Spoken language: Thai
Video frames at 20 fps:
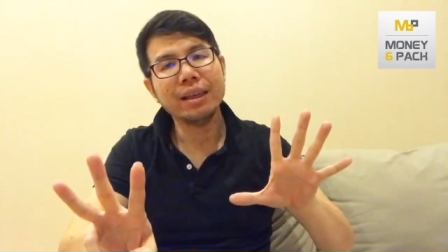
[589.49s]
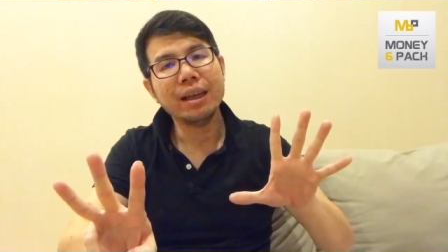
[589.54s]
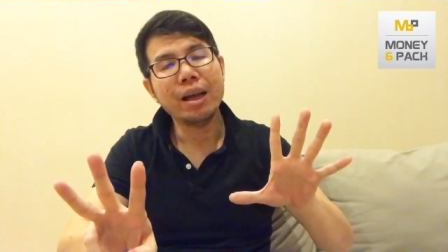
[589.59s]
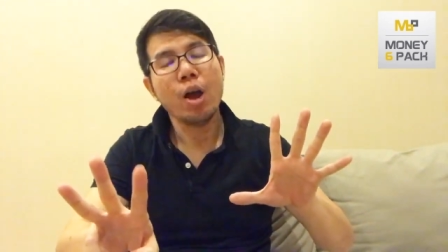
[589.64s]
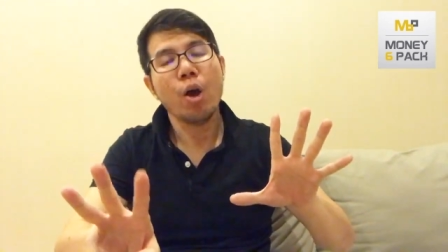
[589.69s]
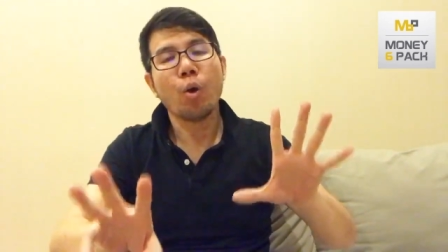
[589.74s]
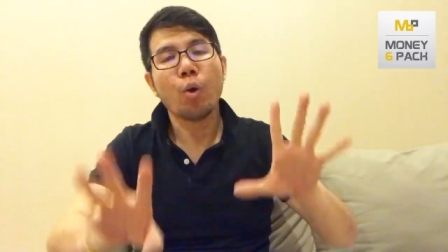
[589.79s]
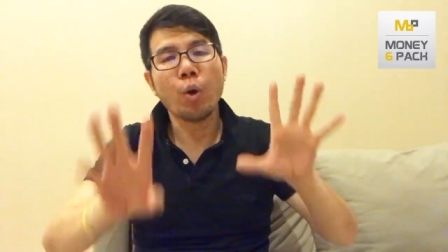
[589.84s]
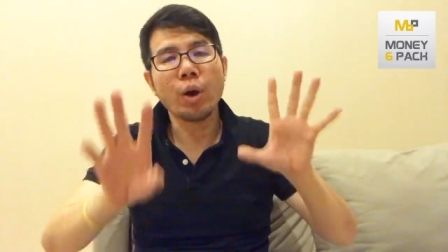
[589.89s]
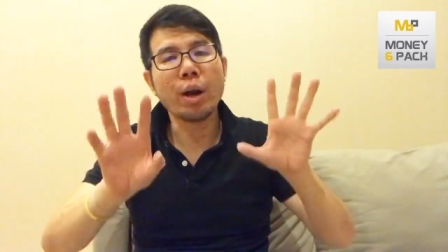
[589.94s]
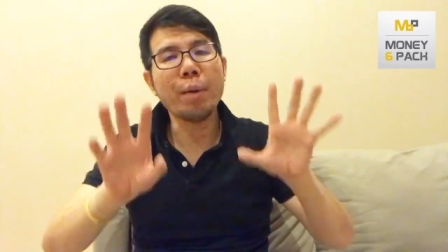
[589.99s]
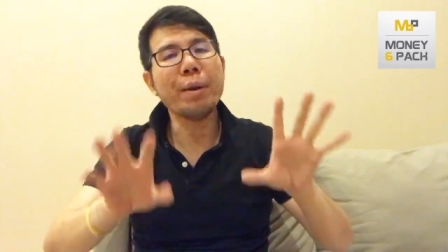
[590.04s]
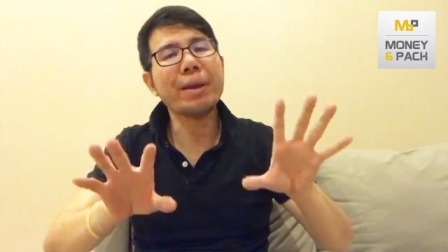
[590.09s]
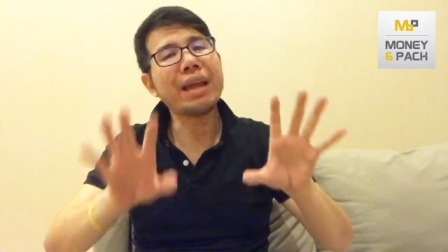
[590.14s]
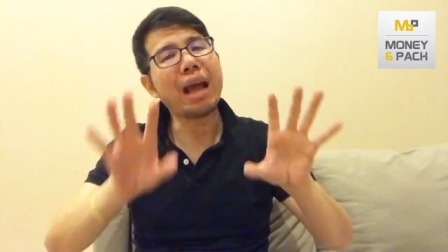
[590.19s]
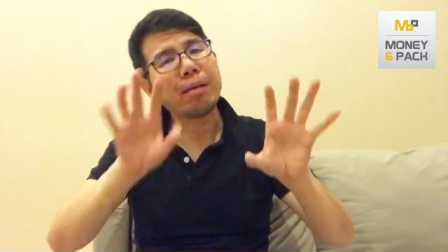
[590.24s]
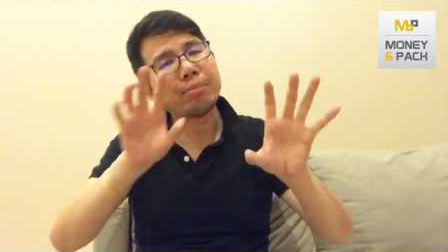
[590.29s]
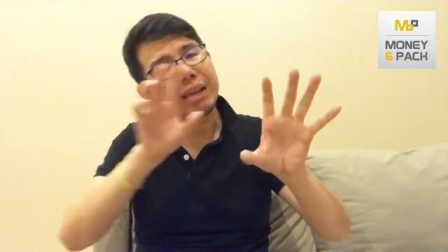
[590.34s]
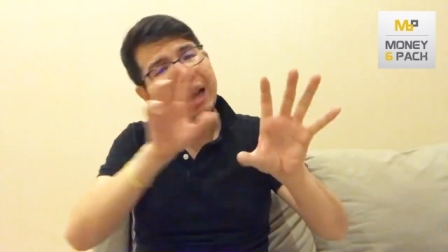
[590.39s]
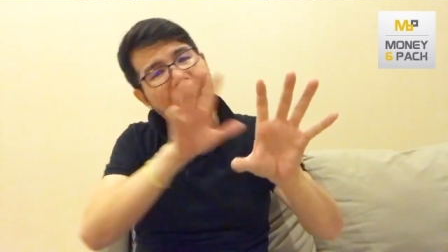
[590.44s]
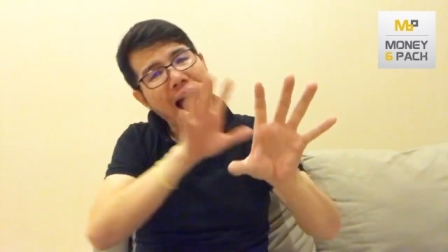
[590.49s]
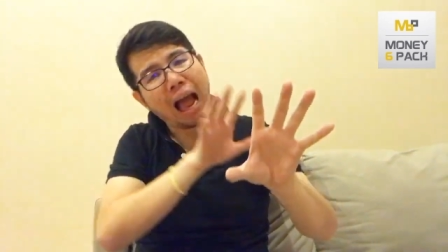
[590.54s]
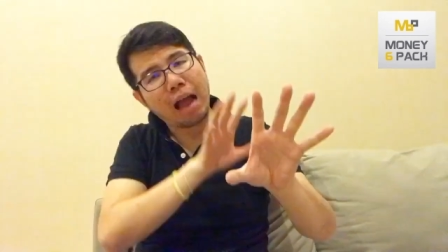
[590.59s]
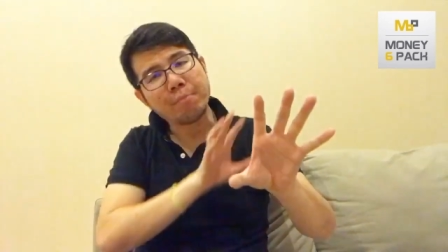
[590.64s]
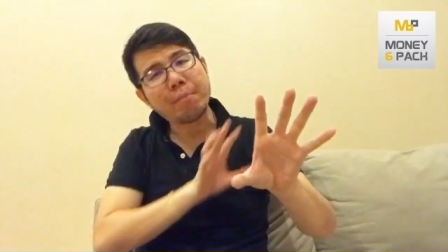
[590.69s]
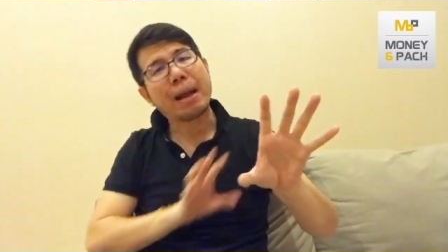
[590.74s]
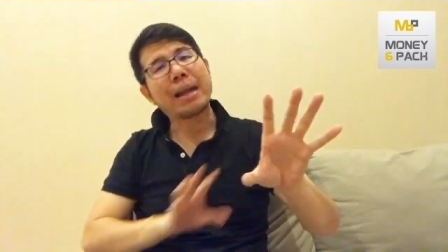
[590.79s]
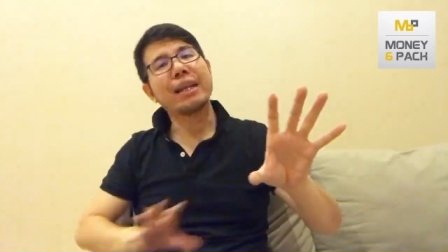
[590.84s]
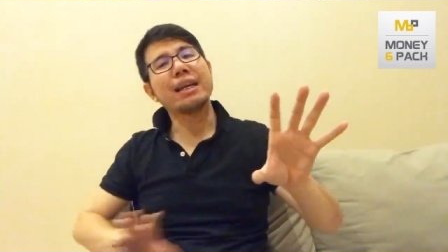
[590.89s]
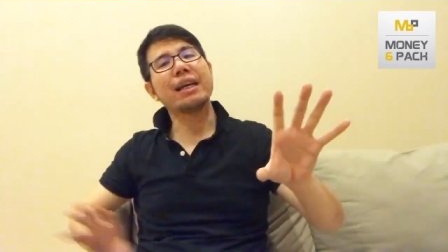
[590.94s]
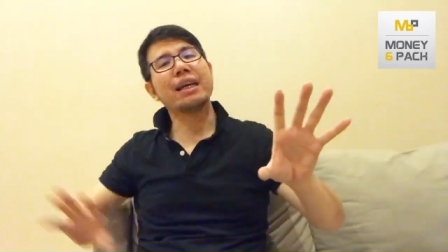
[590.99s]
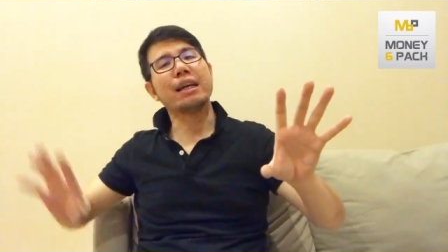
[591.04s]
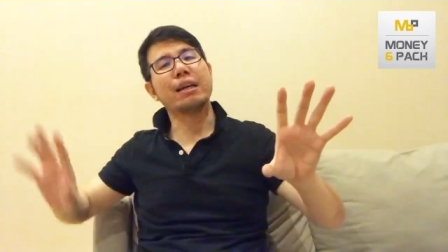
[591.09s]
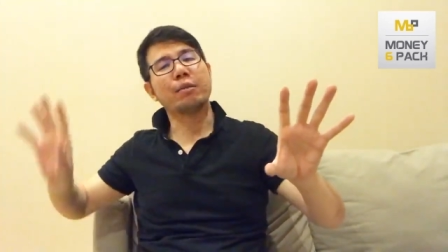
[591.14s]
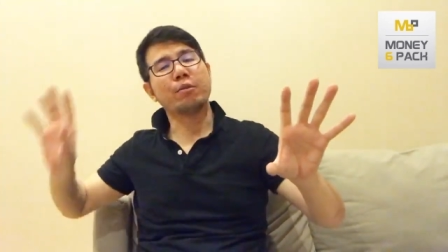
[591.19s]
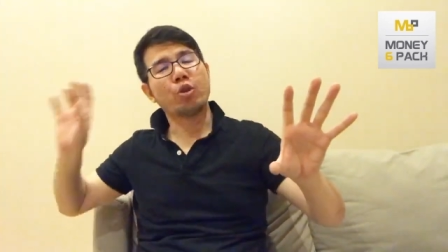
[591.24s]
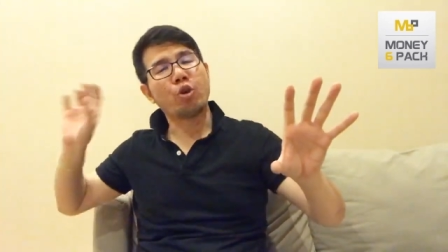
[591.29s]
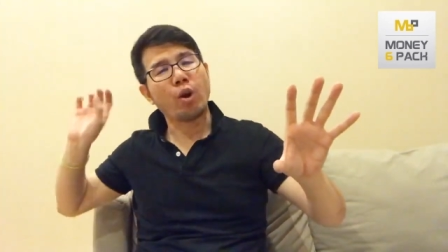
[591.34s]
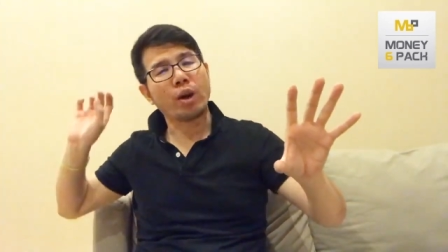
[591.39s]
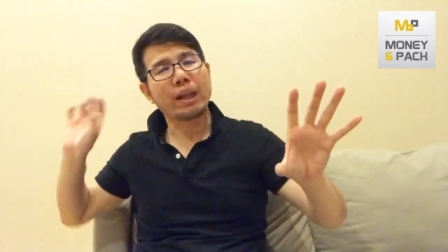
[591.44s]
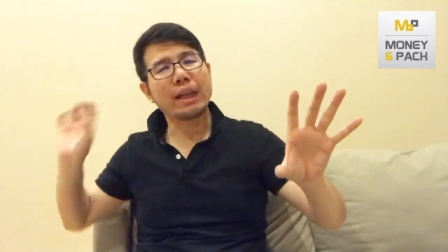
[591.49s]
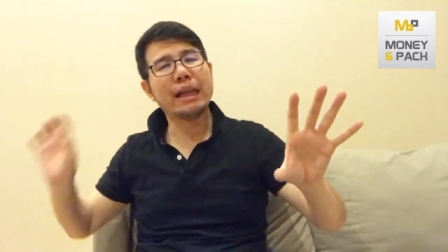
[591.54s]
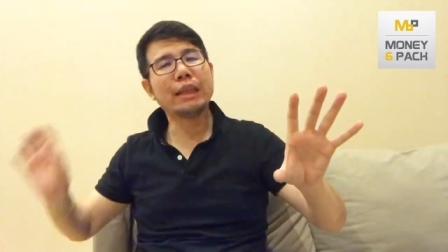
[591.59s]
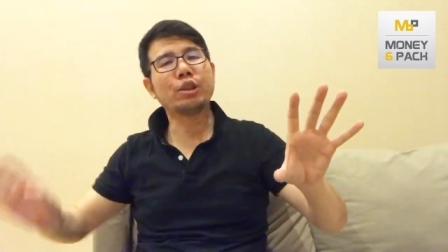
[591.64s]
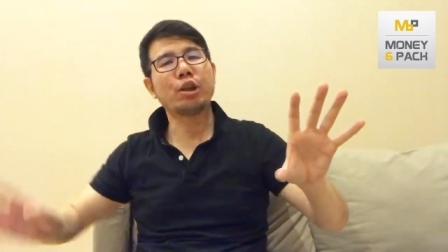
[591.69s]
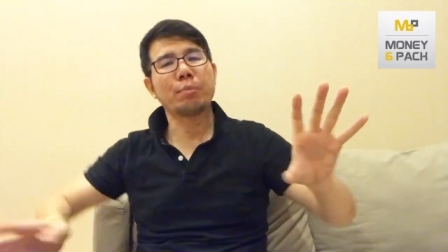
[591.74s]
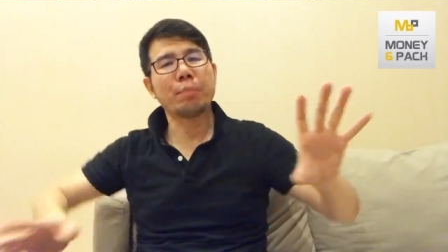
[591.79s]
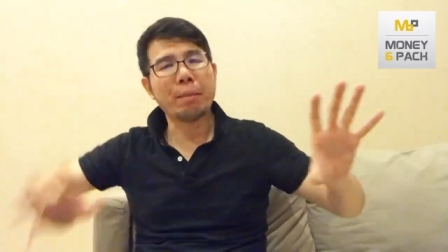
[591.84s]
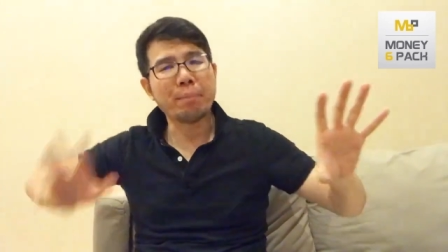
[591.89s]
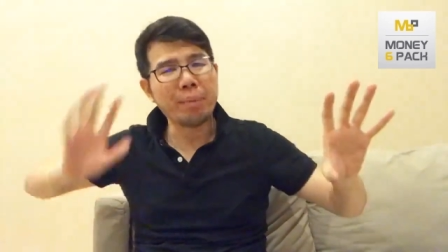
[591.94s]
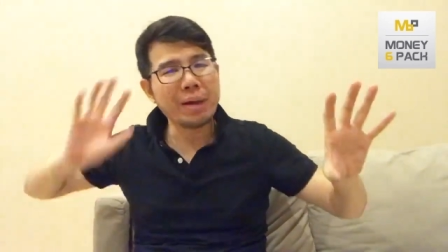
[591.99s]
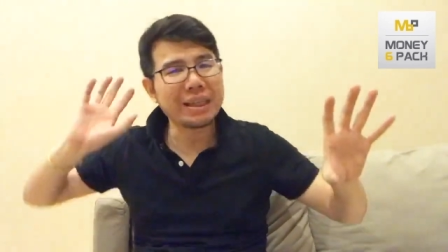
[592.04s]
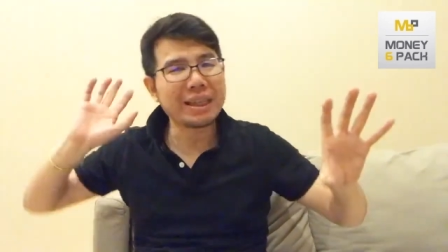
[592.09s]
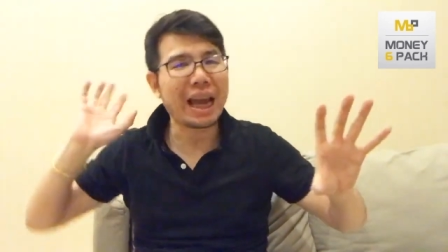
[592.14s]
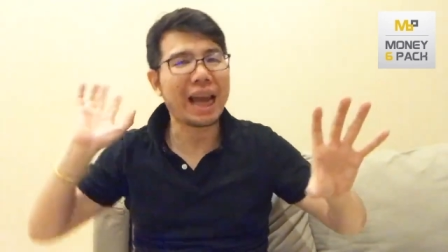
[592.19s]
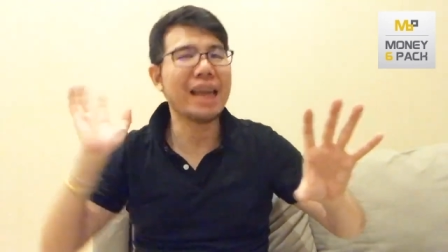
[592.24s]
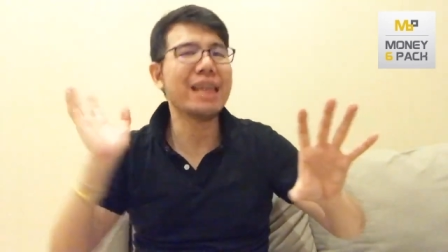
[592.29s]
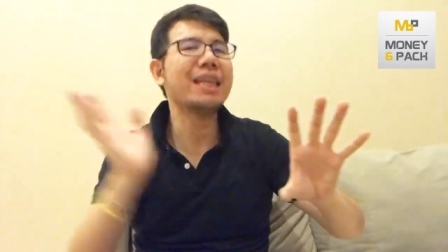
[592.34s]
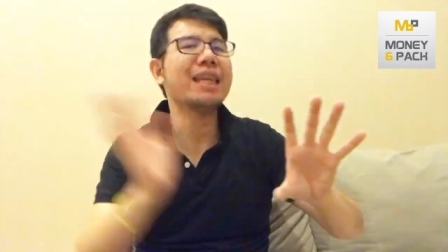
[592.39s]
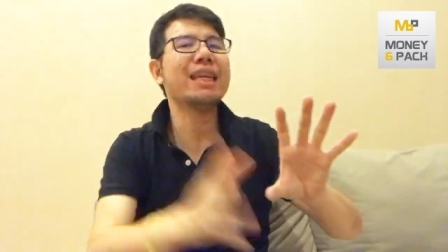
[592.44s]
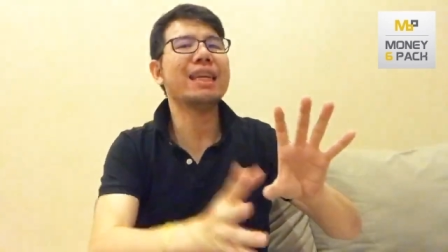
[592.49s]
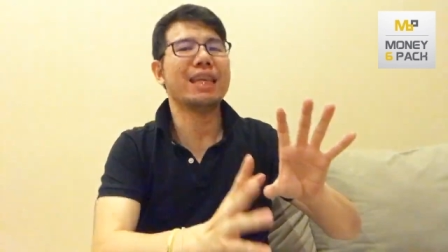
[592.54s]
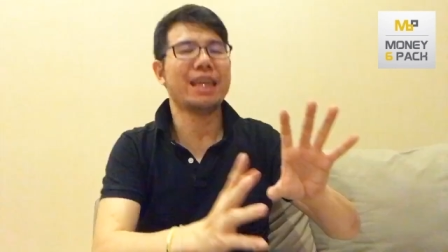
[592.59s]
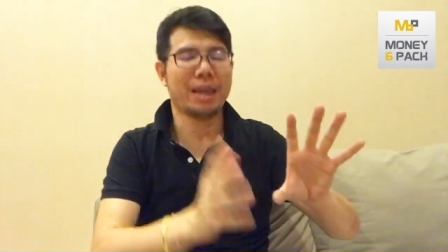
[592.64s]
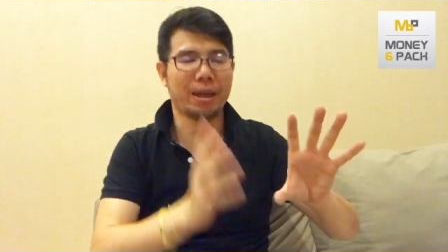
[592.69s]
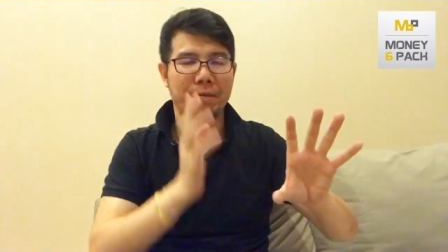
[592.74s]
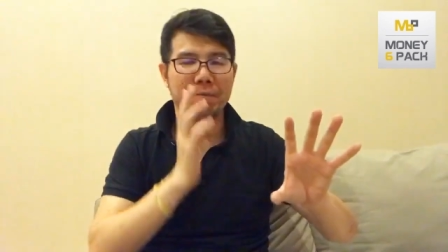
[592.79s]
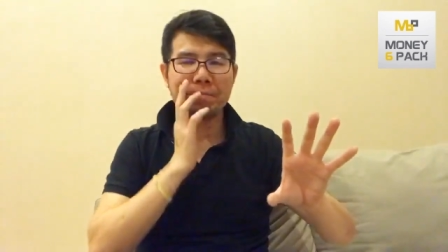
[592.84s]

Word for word: คุณก็พยายามจะหาบัตรอื่นกดเงินสดมาเพื่อใช้หนี้อีก